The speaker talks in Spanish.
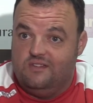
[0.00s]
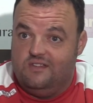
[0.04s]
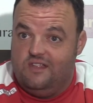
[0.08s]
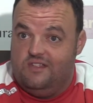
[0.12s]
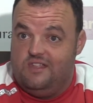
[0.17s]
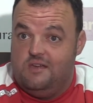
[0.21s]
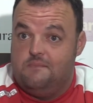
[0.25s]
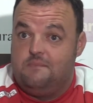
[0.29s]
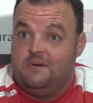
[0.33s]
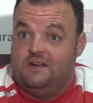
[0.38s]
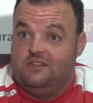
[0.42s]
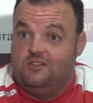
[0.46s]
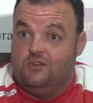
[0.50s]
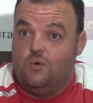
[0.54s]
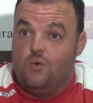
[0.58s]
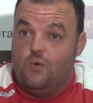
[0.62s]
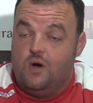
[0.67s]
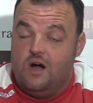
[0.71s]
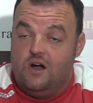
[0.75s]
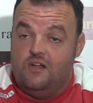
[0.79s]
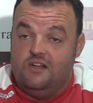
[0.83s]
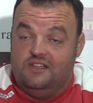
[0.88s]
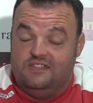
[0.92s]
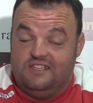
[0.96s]
de 10 partidos
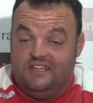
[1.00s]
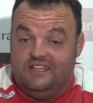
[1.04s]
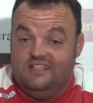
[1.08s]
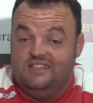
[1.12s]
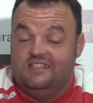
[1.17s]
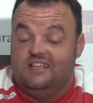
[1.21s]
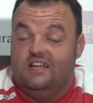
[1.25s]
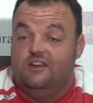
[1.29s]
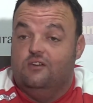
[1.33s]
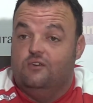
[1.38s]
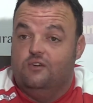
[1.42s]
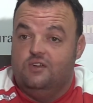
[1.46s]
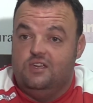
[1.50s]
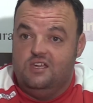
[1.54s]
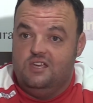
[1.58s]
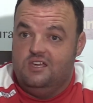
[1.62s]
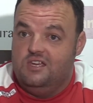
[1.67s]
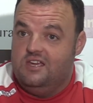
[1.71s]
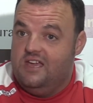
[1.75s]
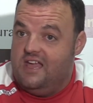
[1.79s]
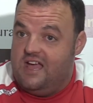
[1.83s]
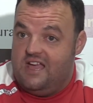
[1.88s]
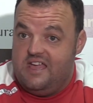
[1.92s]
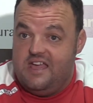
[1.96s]
jugados de 30, ¿no?
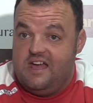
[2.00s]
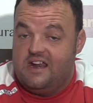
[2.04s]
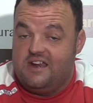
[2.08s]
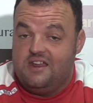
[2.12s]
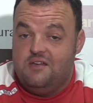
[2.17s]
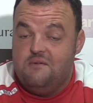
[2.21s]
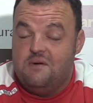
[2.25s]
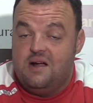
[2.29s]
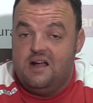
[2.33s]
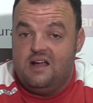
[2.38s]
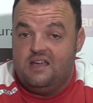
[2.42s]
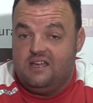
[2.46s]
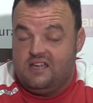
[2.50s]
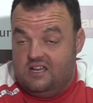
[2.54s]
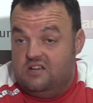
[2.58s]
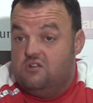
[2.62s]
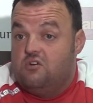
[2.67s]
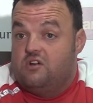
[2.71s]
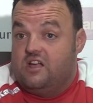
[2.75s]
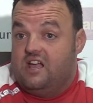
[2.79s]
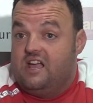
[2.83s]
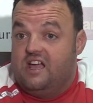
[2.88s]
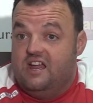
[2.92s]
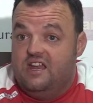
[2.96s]
Y ahí arriba, y que es
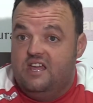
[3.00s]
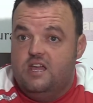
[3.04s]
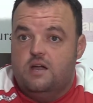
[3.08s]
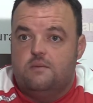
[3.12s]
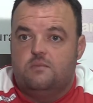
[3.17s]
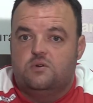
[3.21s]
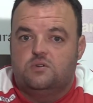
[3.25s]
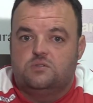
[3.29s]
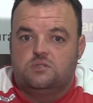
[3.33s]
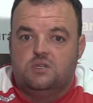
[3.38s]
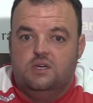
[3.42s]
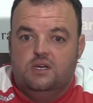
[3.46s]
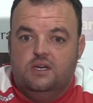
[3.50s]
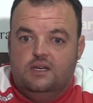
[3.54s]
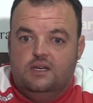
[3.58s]
lo que queríamos.